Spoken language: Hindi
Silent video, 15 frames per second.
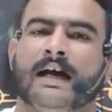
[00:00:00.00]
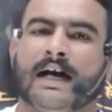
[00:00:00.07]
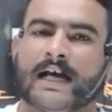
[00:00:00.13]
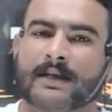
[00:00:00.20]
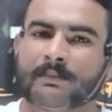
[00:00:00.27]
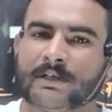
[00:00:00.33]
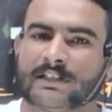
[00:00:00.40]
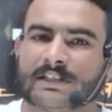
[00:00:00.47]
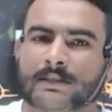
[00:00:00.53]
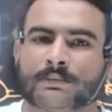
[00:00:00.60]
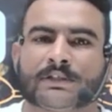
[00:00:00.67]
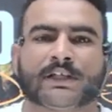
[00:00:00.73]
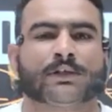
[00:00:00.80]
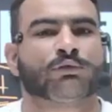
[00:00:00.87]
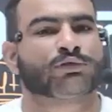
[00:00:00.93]
आर्मी की तरफ
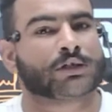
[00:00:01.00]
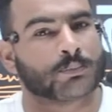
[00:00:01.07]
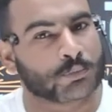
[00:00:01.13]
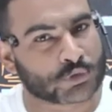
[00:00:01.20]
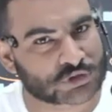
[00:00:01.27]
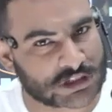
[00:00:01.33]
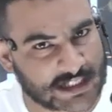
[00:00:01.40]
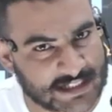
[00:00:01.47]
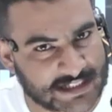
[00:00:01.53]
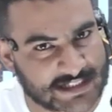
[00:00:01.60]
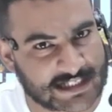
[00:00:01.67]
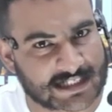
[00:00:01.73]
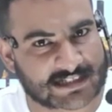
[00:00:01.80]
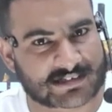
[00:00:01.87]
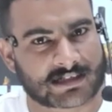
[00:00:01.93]
से क्वेश्चन पूछा नहीं
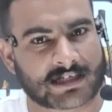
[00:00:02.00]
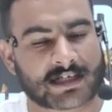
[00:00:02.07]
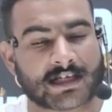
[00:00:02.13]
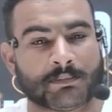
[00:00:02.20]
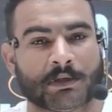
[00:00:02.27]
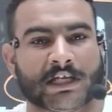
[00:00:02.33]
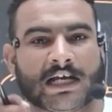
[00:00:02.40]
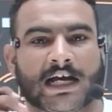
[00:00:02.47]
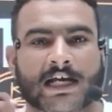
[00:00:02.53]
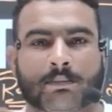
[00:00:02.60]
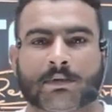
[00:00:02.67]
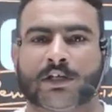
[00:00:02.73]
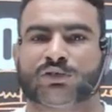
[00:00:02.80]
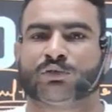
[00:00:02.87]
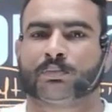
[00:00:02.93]
गया किसी ने कि भाई
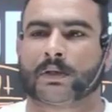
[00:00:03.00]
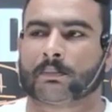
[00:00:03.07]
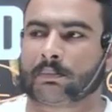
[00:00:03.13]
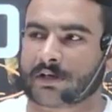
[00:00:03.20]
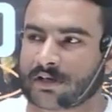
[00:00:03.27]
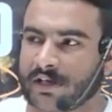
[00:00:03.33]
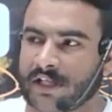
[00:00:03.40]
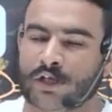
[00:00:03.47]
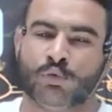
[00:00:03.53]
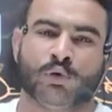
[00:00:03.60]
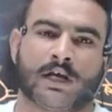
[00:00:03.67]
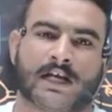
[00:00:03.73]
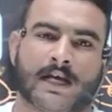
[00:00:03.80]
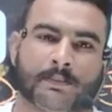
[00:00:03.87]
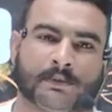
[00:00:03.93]
आर्मी का जो पेपर नहीं
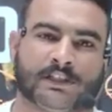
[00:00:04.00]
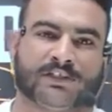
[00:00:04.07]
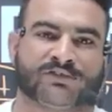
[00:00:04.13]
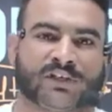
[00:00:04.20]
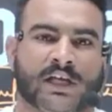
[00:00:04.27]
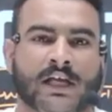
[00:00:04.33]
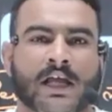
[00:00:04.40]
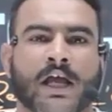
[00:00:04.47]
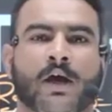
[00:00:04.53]
हुआ काफी दिन से